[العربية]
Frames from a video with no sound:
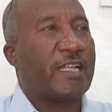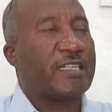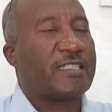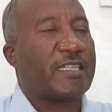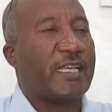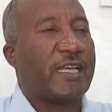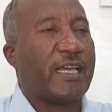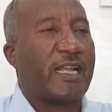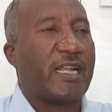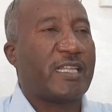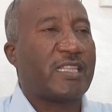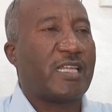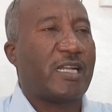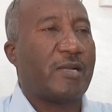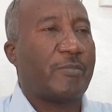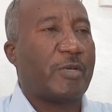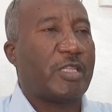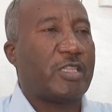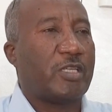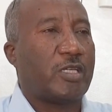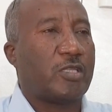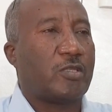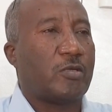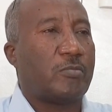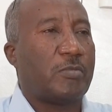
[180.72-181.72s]
السيارات انا
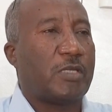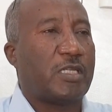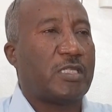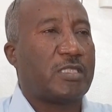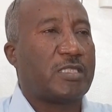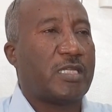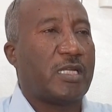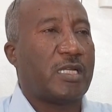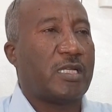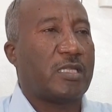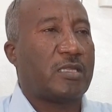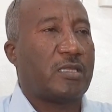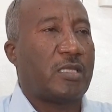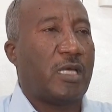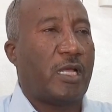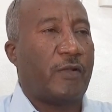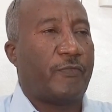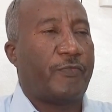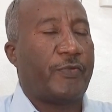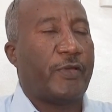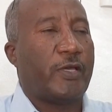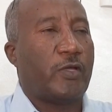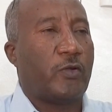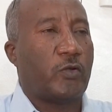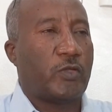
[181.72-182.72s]
بديت من سنه
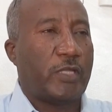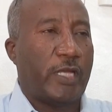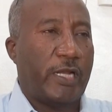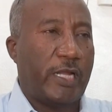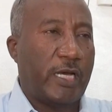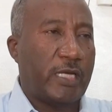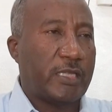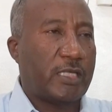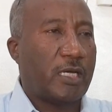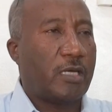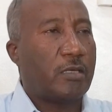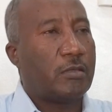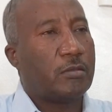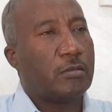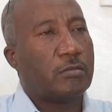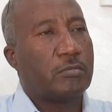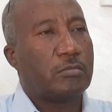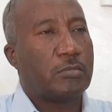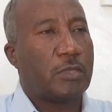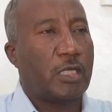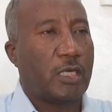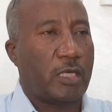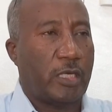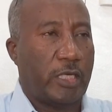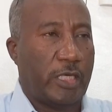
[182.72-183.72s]
2003
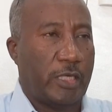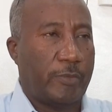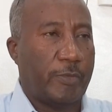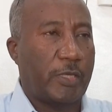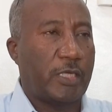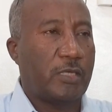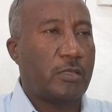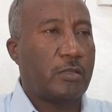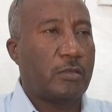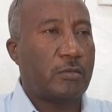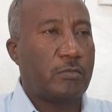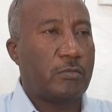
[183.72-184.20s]
تقريبا